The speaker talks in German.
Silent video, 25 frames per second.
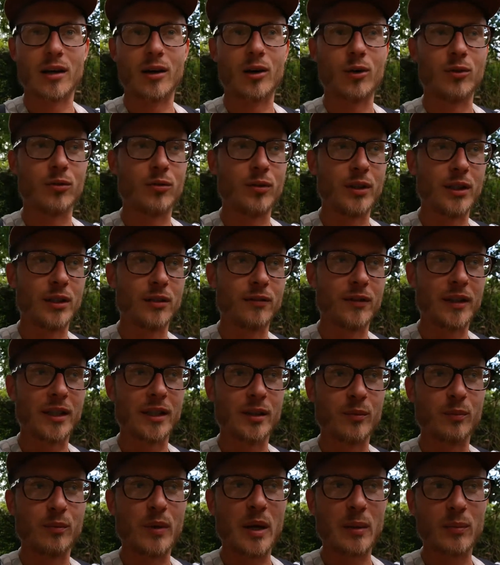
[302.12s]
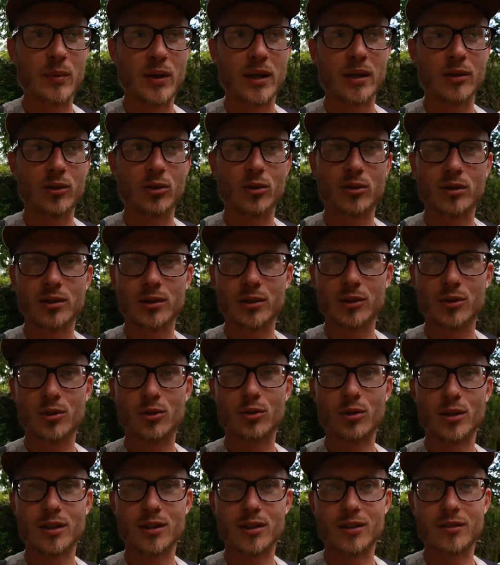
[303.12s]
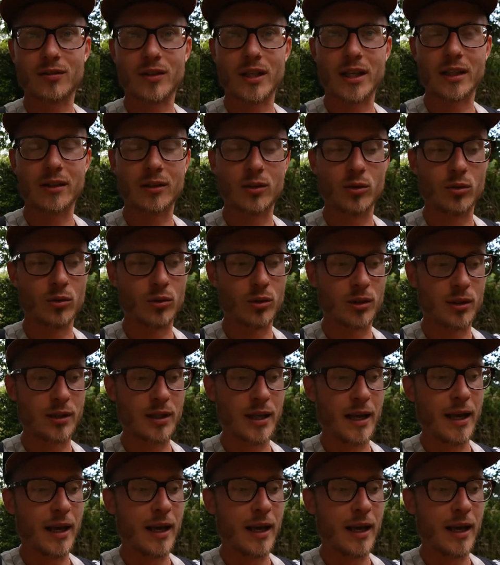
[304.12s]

auf irgendwelchen Pappkartons gezüchtet werden und